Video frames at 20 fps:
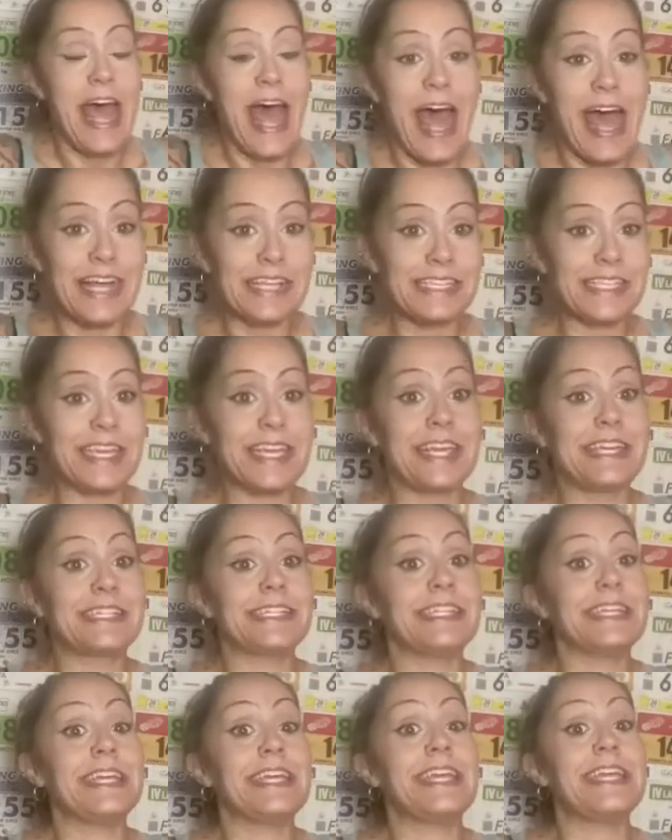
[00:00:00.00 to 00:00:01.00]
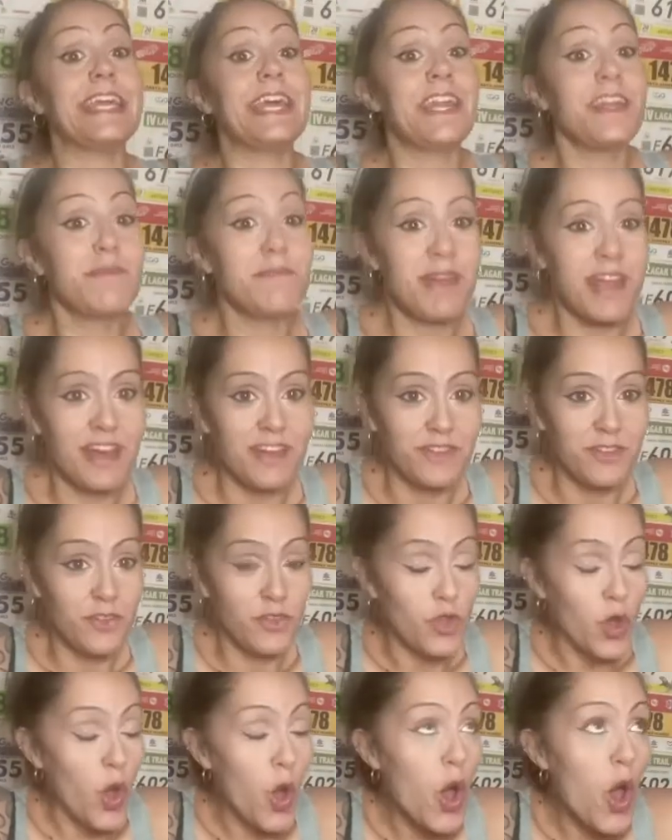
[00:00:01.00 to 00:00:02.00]
Así que si quieres ver
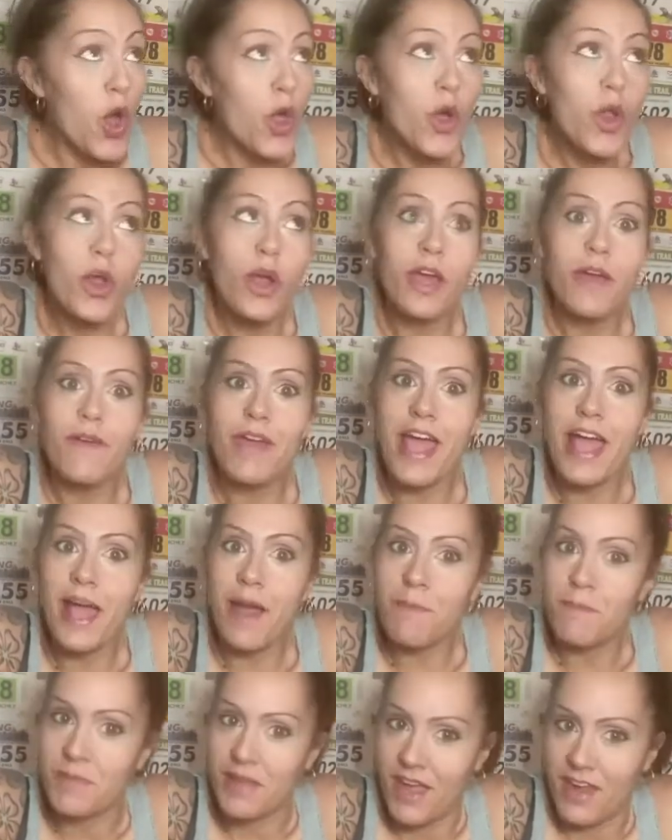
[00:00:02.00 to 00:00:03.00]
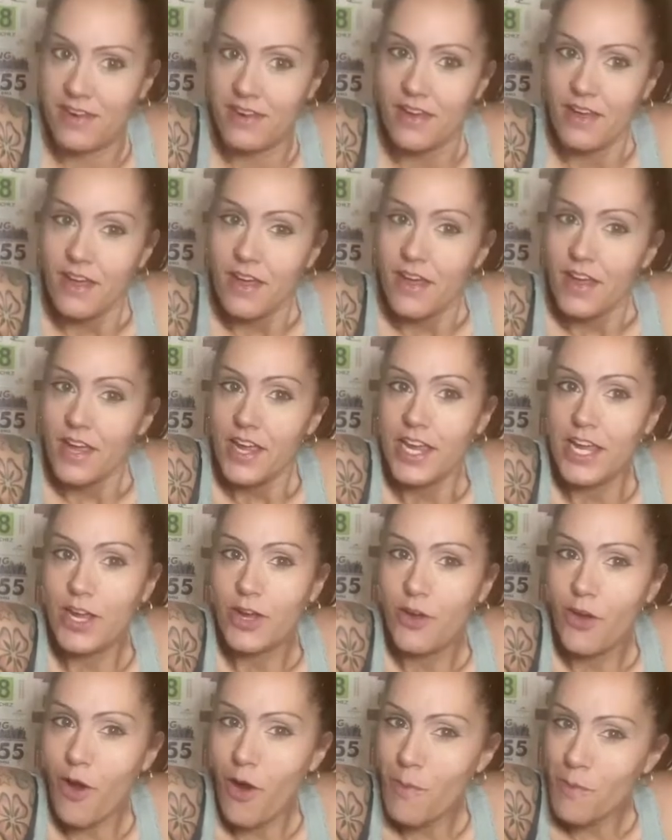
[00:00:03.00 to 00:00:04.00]
todo lo que voy a cambiar
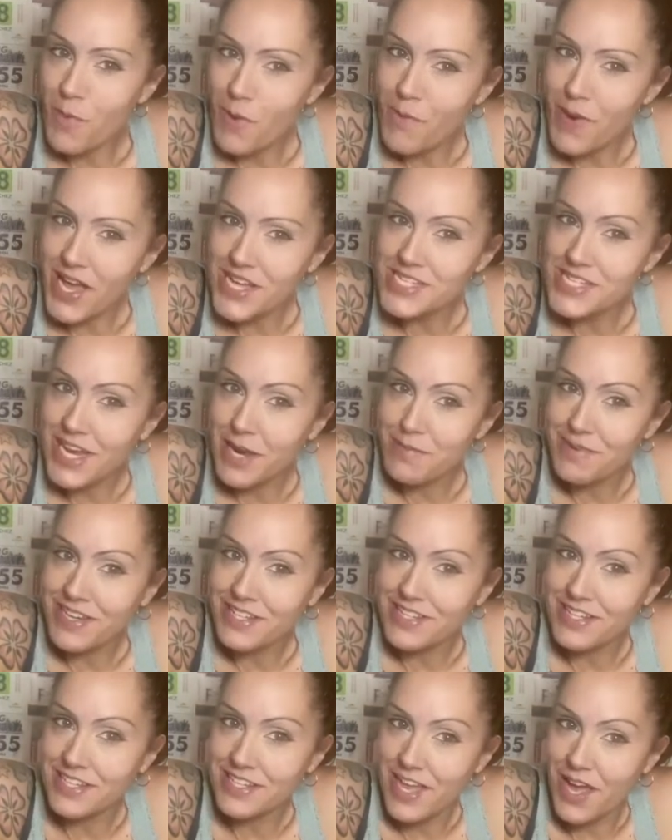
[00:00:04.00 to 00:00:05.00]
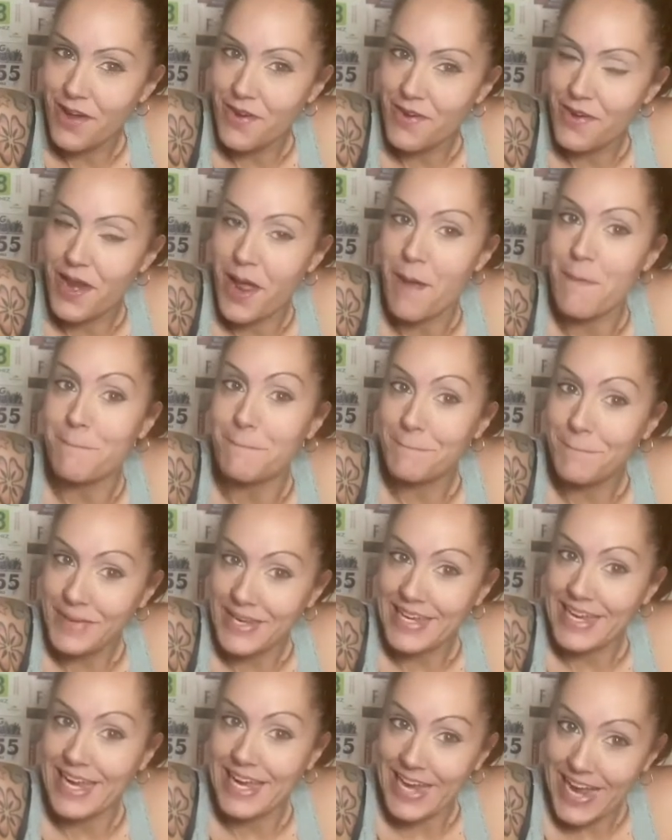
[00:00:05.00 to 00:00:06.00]
¿Y cómo va a ser a partir de ahora
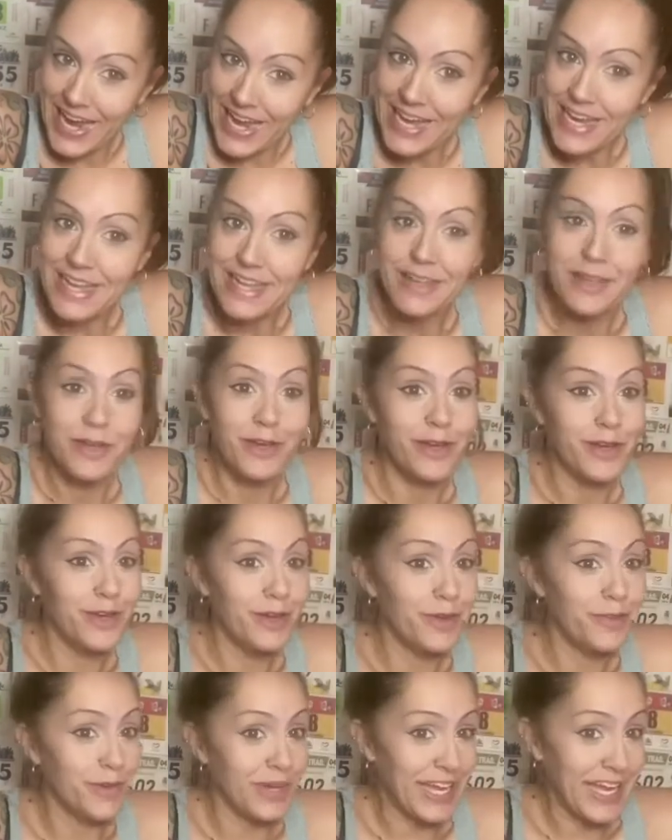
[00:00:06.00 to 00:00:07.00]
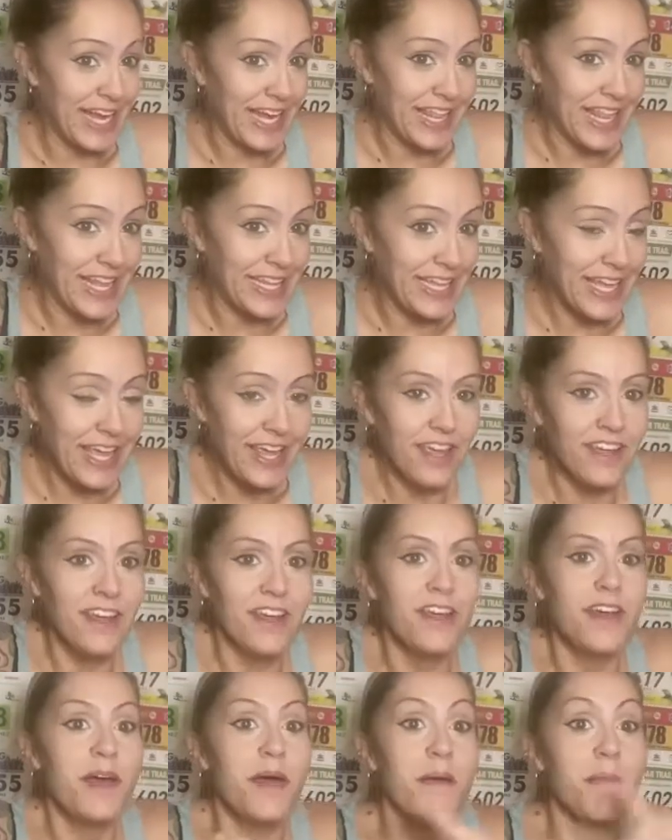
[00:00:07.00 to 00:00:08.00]
mi canal? Pues quédate,
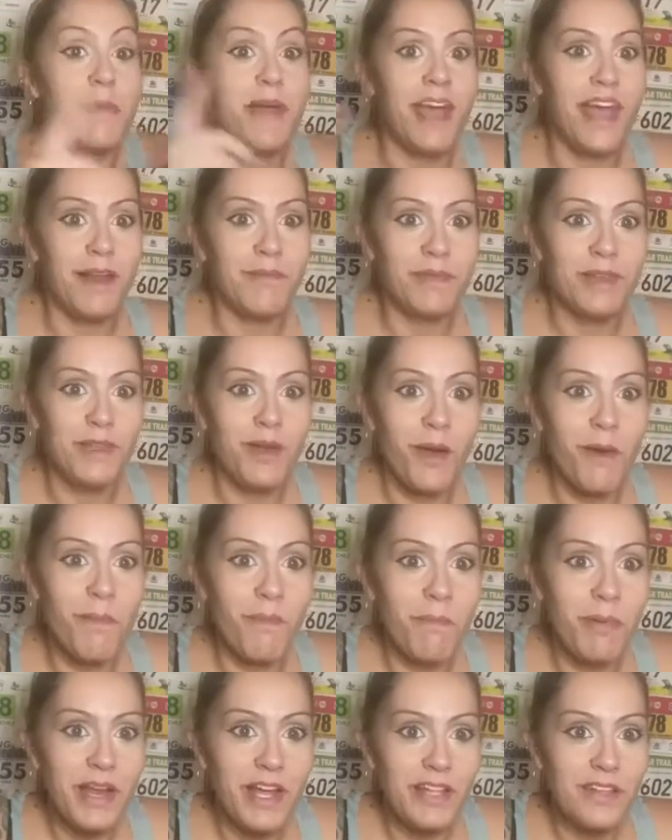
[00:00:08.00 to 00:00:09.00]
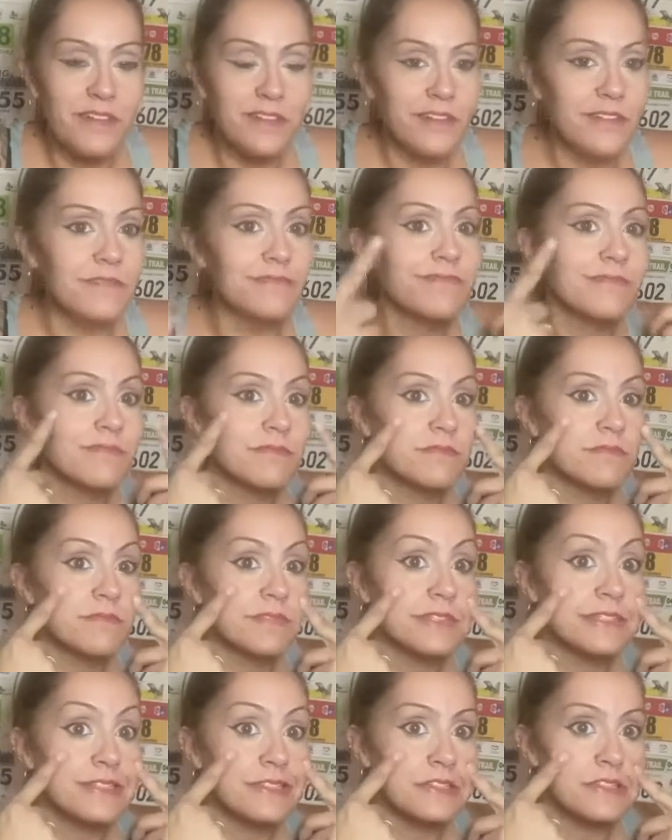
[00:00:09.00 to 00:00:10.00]
ves el vídeo completo
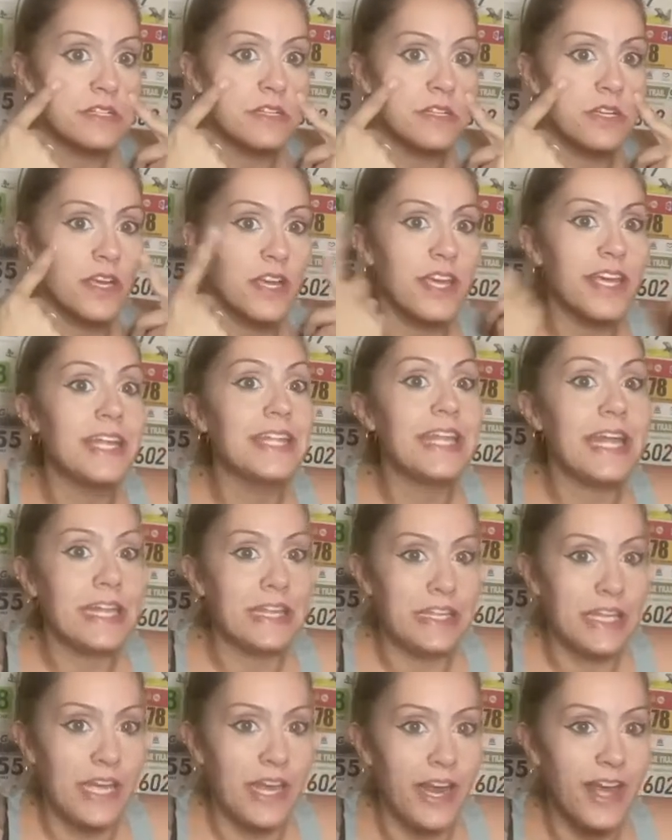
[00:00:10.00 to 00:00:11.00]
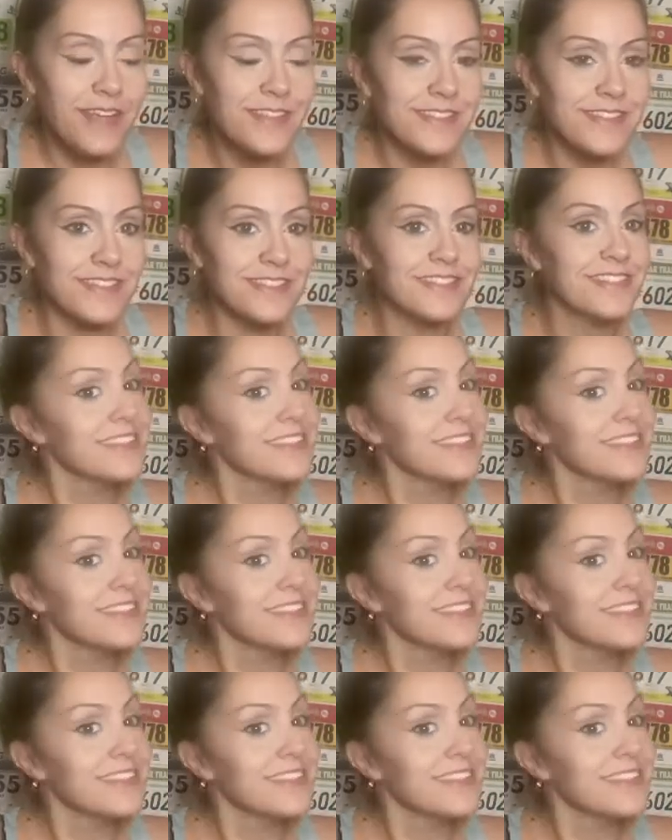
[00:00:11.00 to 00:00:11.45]
y te enteras.